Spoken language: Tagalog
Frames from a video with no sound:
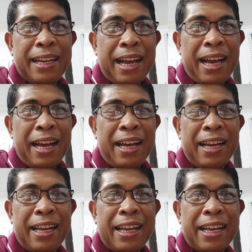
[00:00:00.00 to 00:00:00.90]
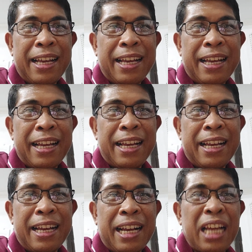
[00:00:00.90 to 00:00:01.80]
Ah,
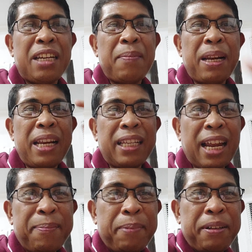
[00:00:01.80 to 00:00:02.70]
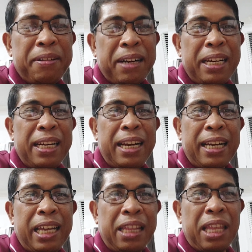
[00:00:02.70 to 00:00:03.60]
kasi baliktad po yung
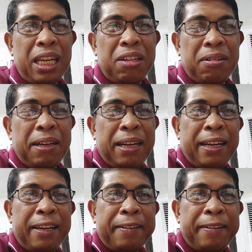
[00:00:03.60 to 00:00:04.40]
kanilang intensyon eh.